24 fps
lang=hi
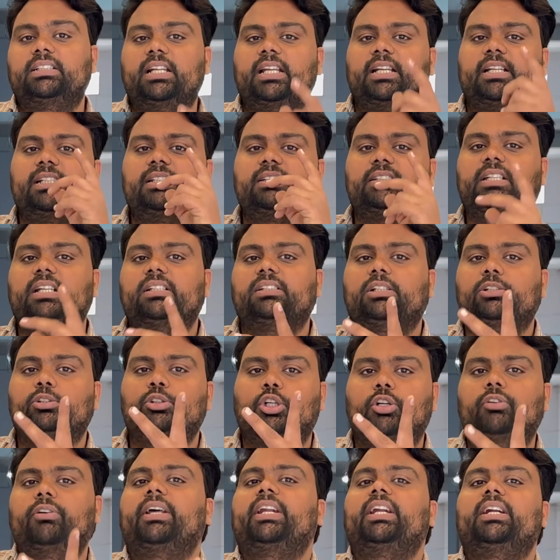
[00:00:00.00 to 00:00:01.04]
लेकिन इसके अंदर
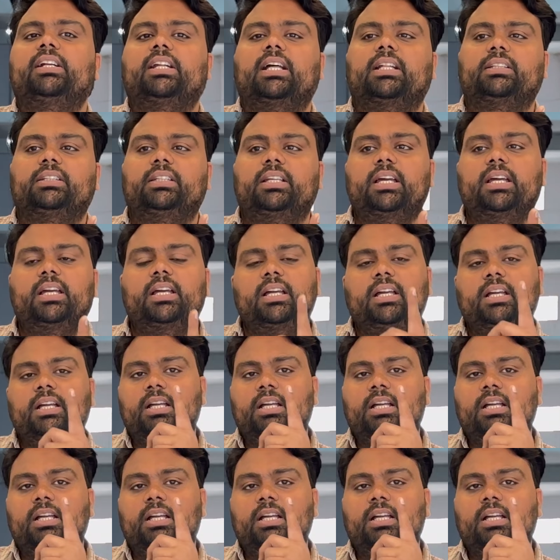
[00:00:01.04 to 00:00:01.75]
दो वेरिएंट आते हैं